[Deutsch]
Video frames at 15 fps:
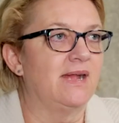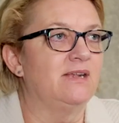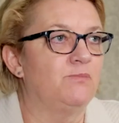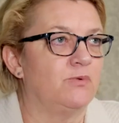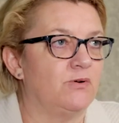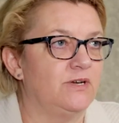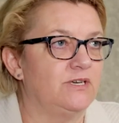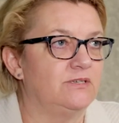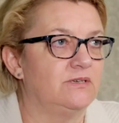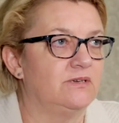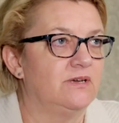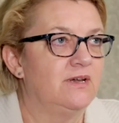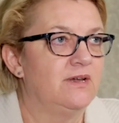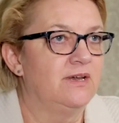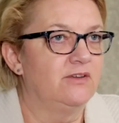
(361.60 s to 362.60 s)
Geld
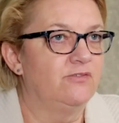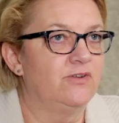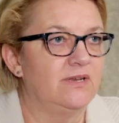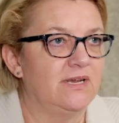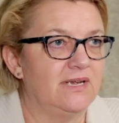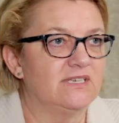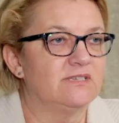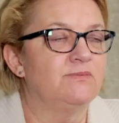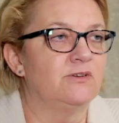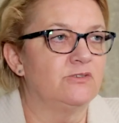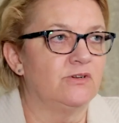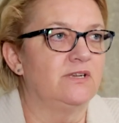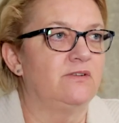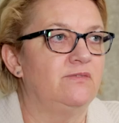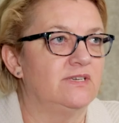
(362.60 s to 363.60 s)
bräuchte. Ich finde, erstmal
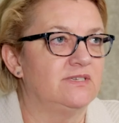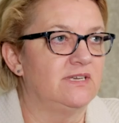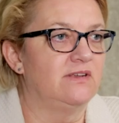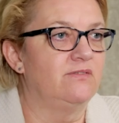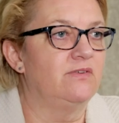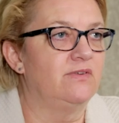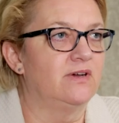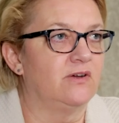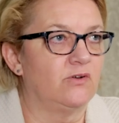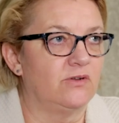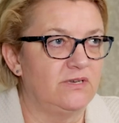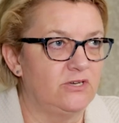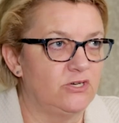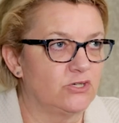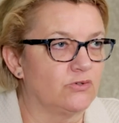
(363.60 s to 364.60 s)
sollten wir sehen, wie wir
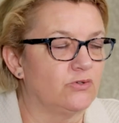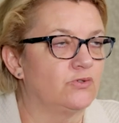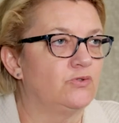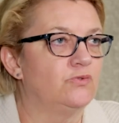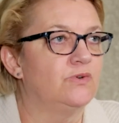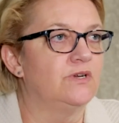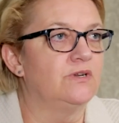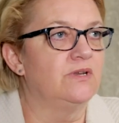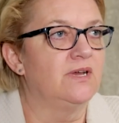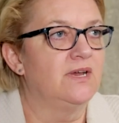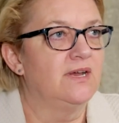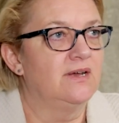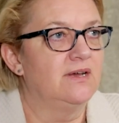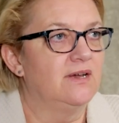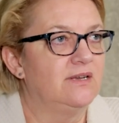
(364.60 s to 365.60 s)
die Strukturen,
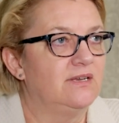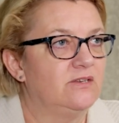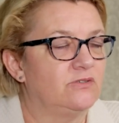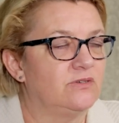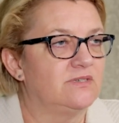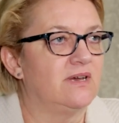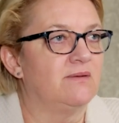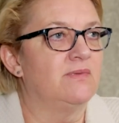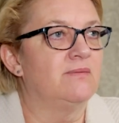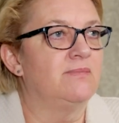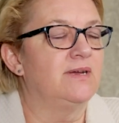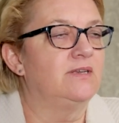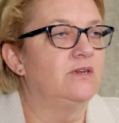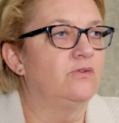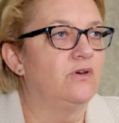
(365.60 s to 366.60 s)
äh, die
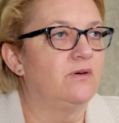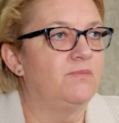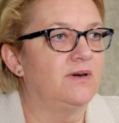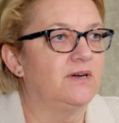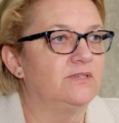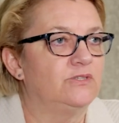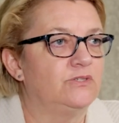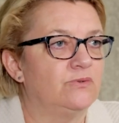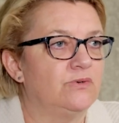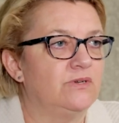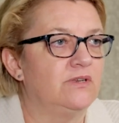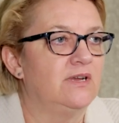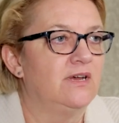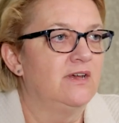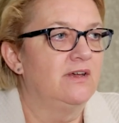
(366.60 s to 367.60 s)
Zusammenarbeit, die
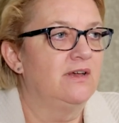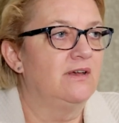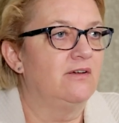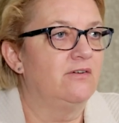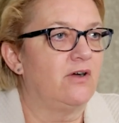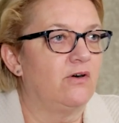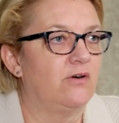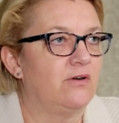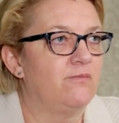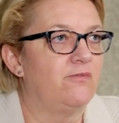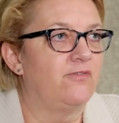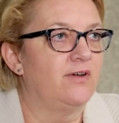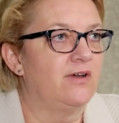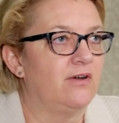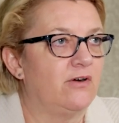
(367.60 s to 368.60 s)
Kooperation äh, auch, im,
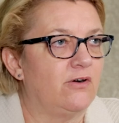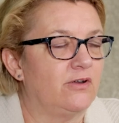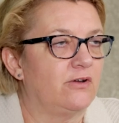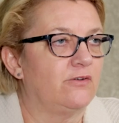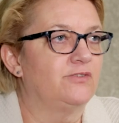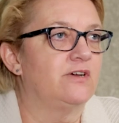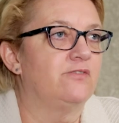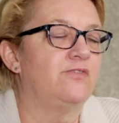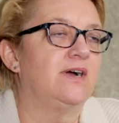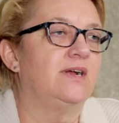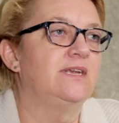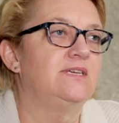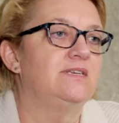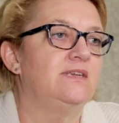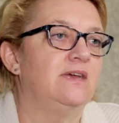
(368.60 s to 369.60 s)
auch auf der
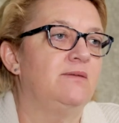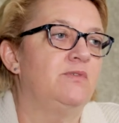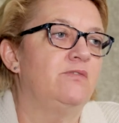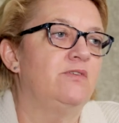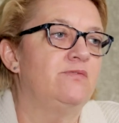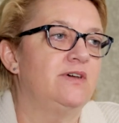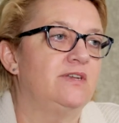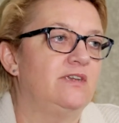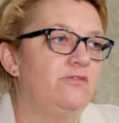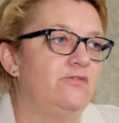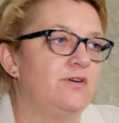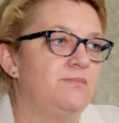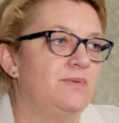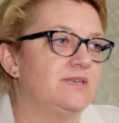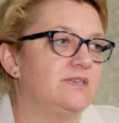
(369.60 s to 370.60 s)
fachlichen Ebene, wie wir die
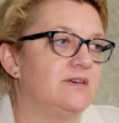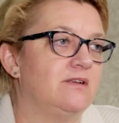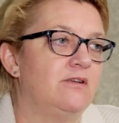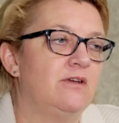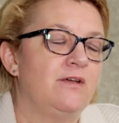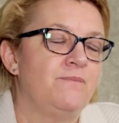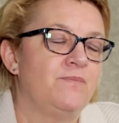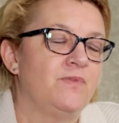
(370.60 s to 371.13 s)
verbessern,